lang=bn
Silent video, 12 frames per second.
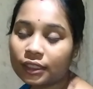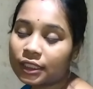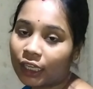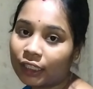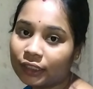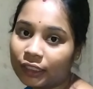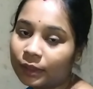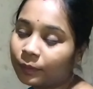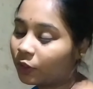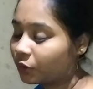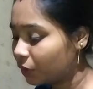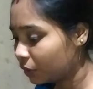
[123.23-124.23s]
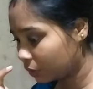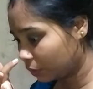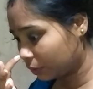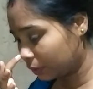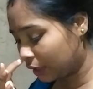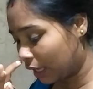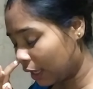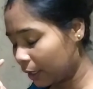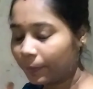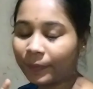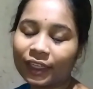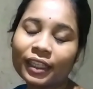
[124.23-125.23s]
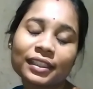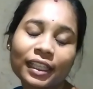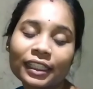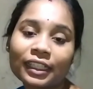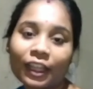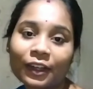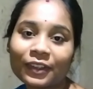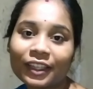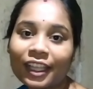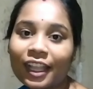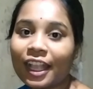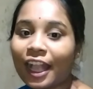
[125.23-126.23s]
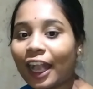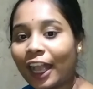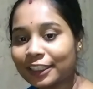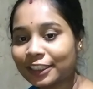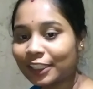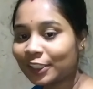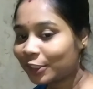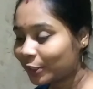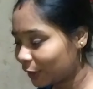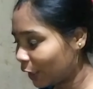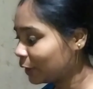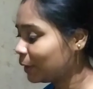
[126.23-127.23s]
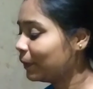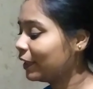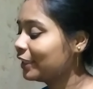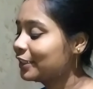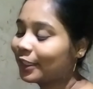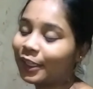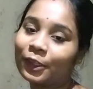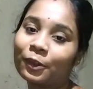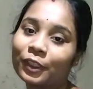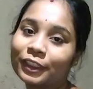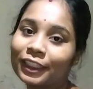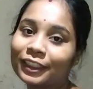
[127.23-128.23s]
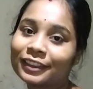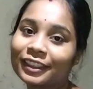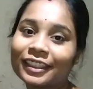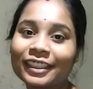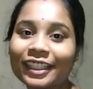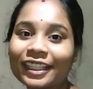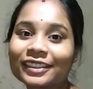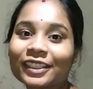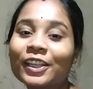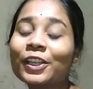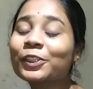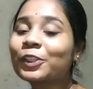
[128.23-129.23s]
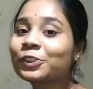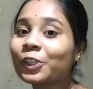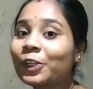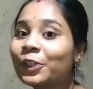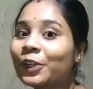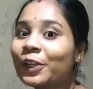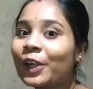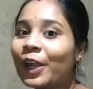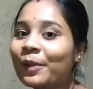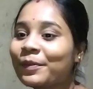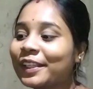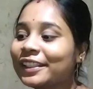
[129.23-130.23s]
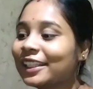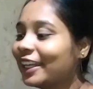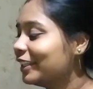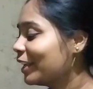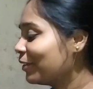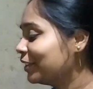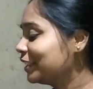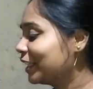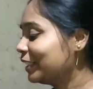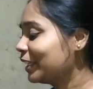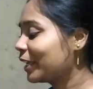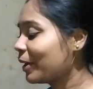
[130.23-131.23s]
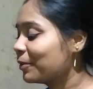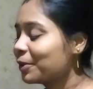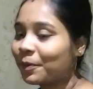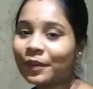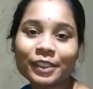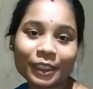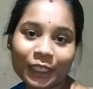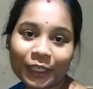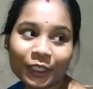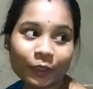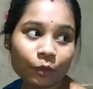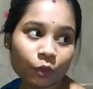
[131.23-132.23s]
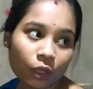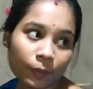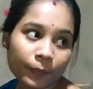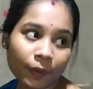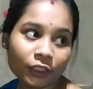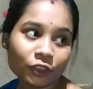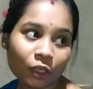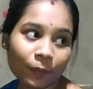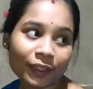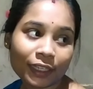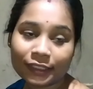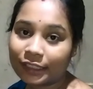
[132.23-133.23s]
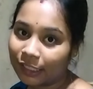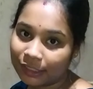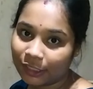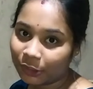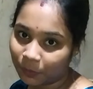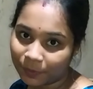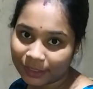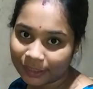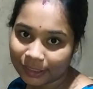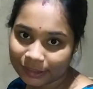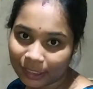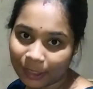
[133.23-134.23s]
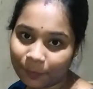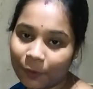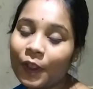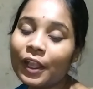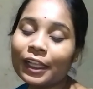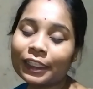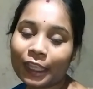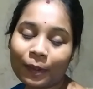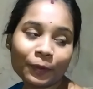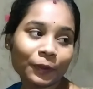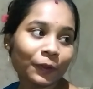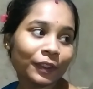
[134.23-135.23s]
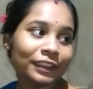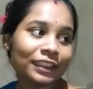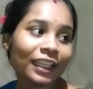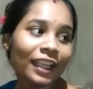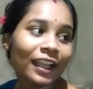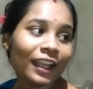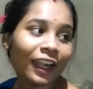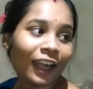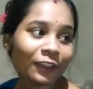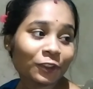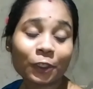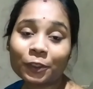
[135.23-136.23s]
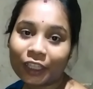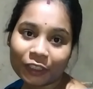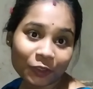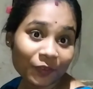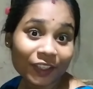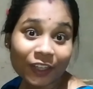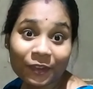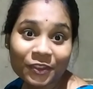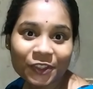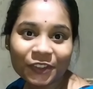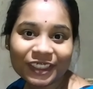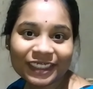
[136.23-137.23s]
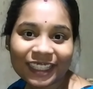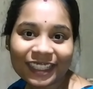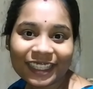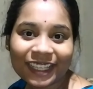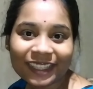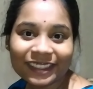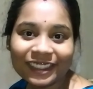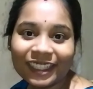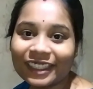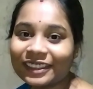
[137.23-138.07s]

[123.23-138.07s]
চার দিন মতো তো খাওয়া হবে না সেই কারণে আজকে রাত্রিবেলা চিকেন হয়ে যাচ্ছে ঠিক আছে তো চলো আমি জানি না আমার চিকেনটা কেমন হবে সেটার রিভিউ আমি বাড়ির সবার কাছ থেকে নিয়ে তোমাদেরকে জানাবো কেমন হয়েছে আর চলো তাহলে তোমাদেরকে আমি স্কুটিটা দেখিয়ে দিই